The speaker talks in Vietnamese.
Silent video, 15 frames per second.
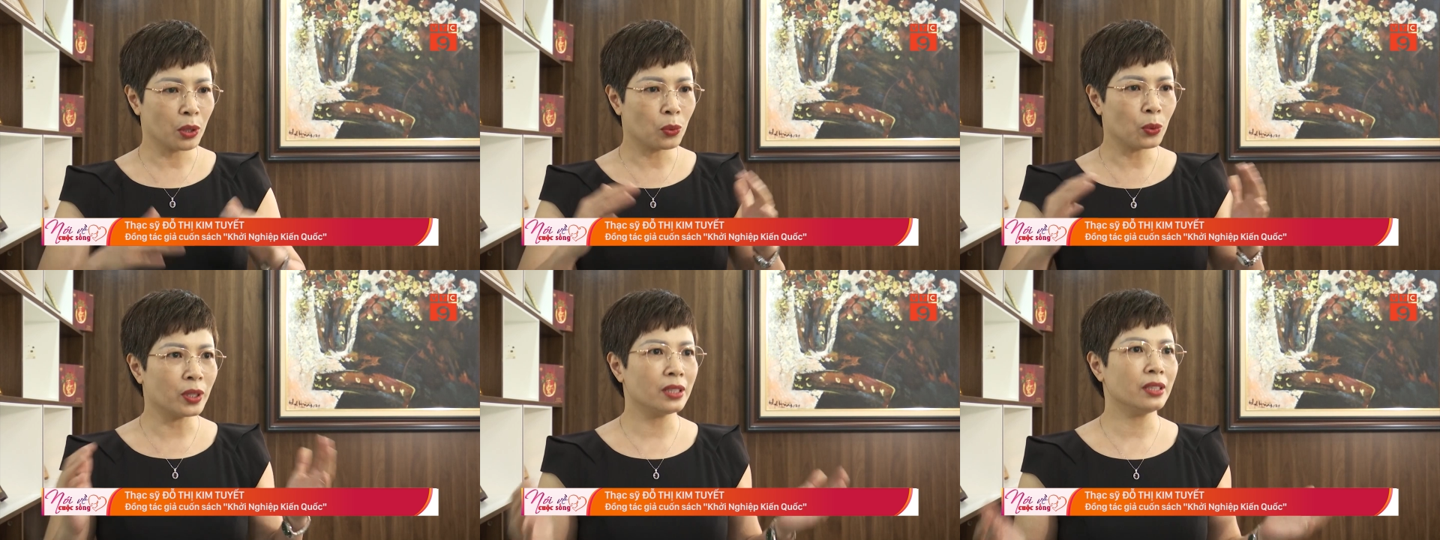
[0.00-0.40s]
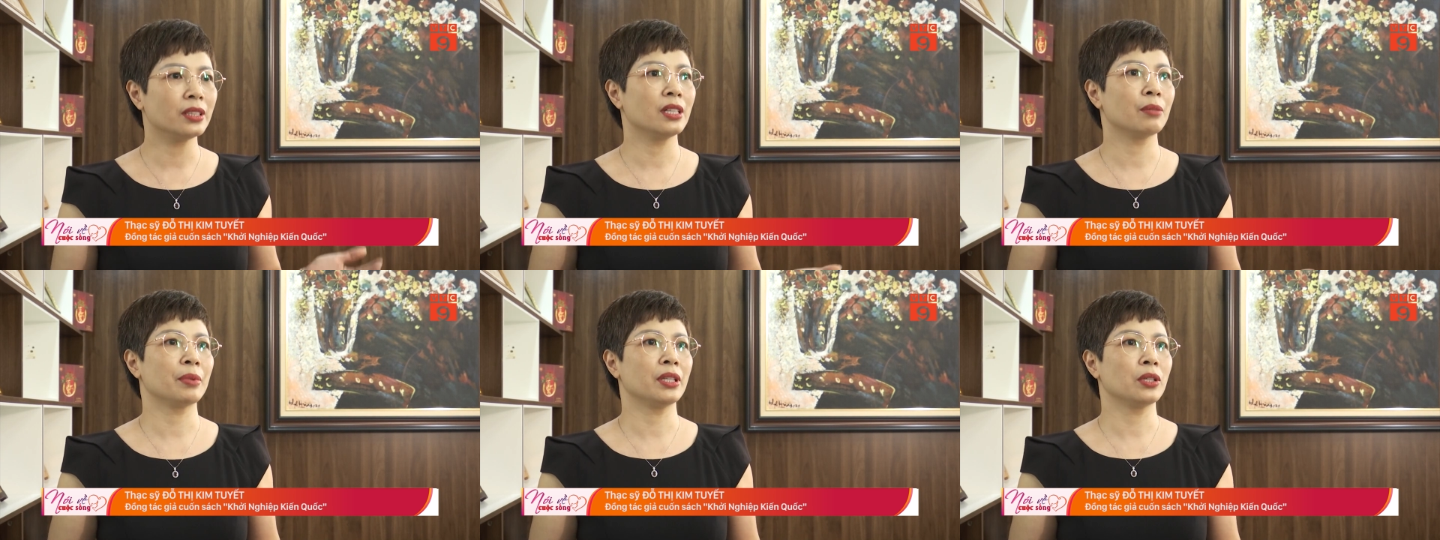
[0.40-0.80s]
cái cuốn khởi
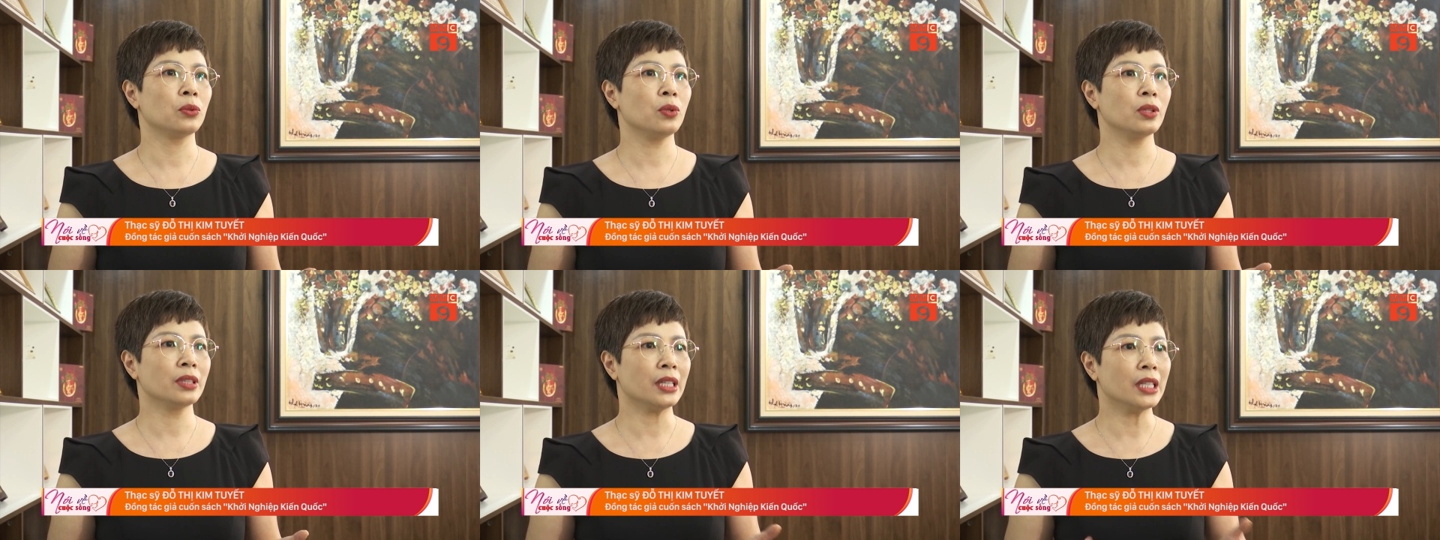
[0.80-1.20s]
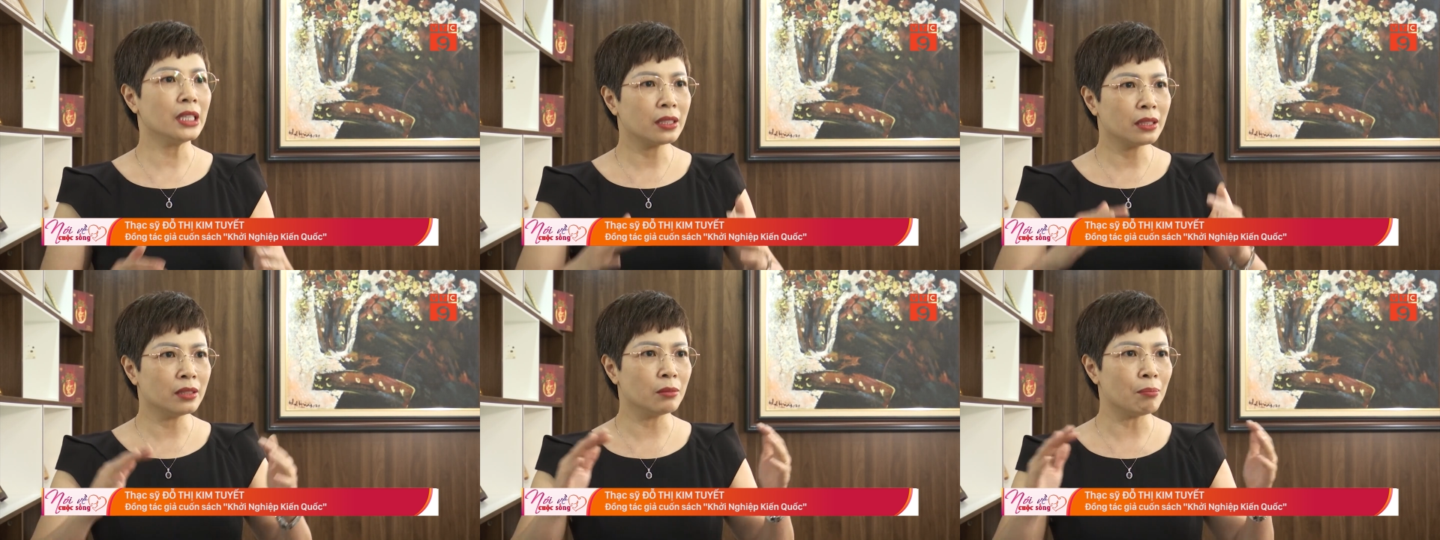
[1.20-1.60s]
nghiệp Phú Quốc thì đi
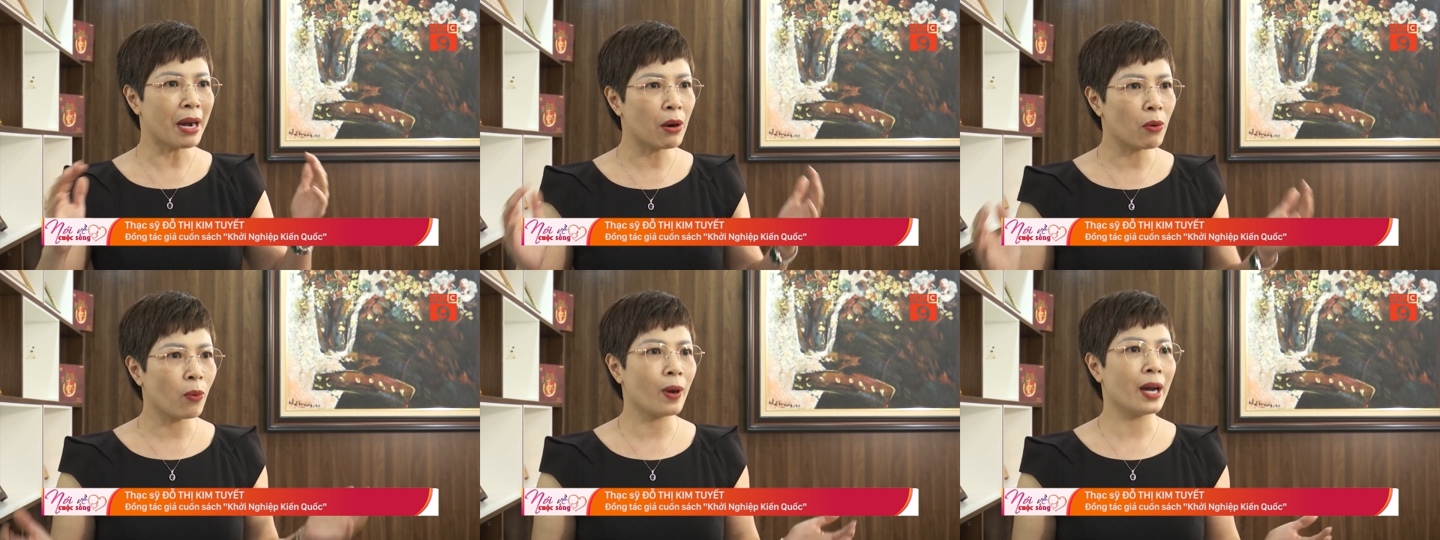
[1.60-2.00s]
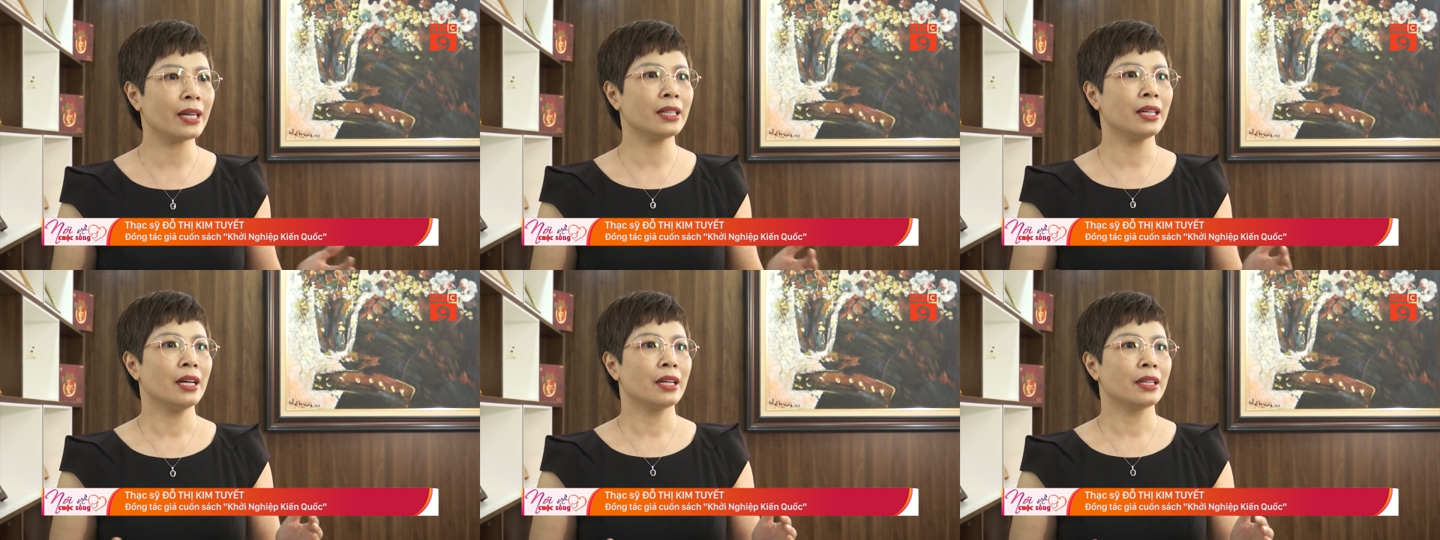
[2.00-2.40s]
từ bao quát
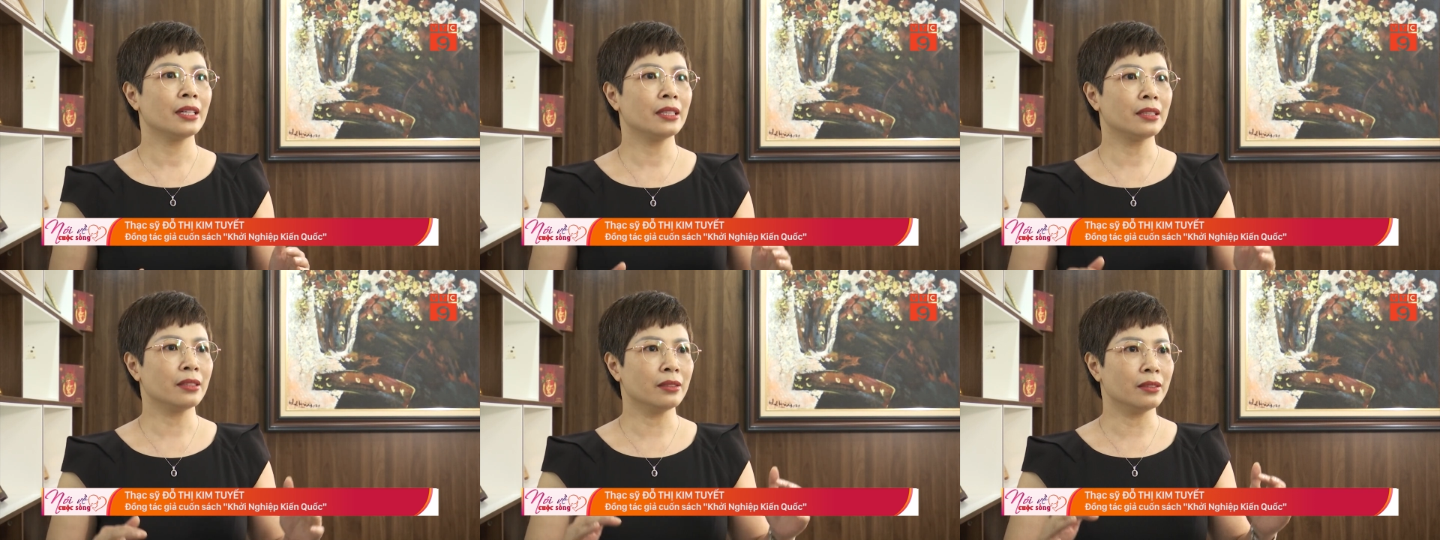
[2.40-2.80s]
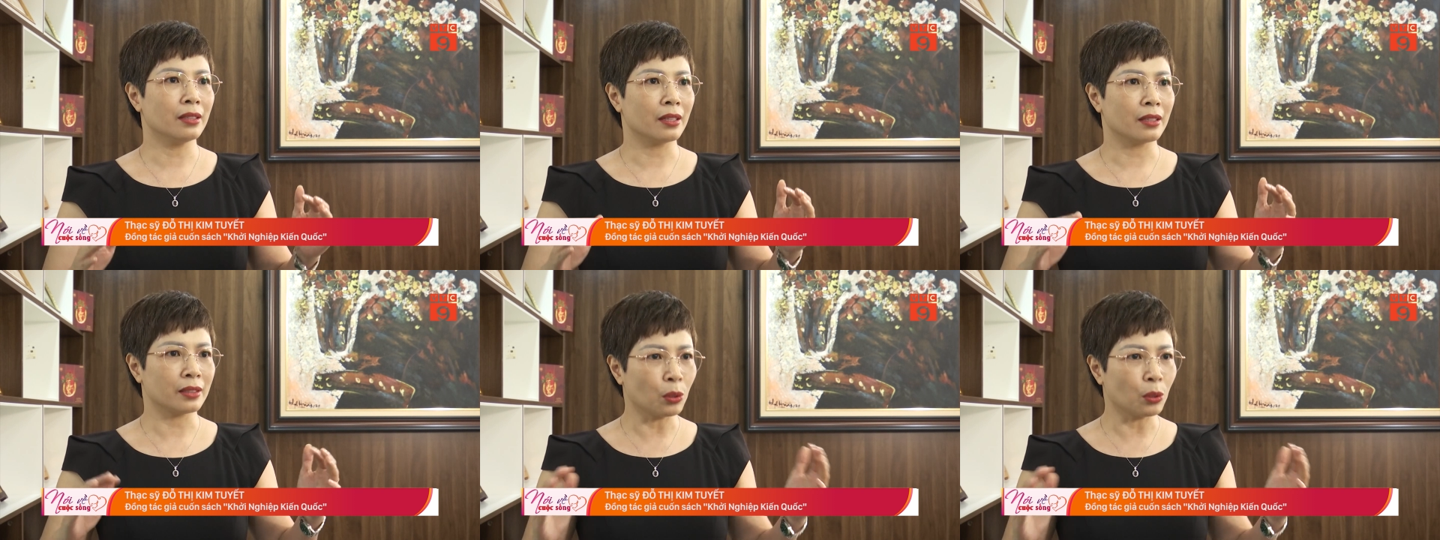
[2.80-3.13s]
đi từ ờ,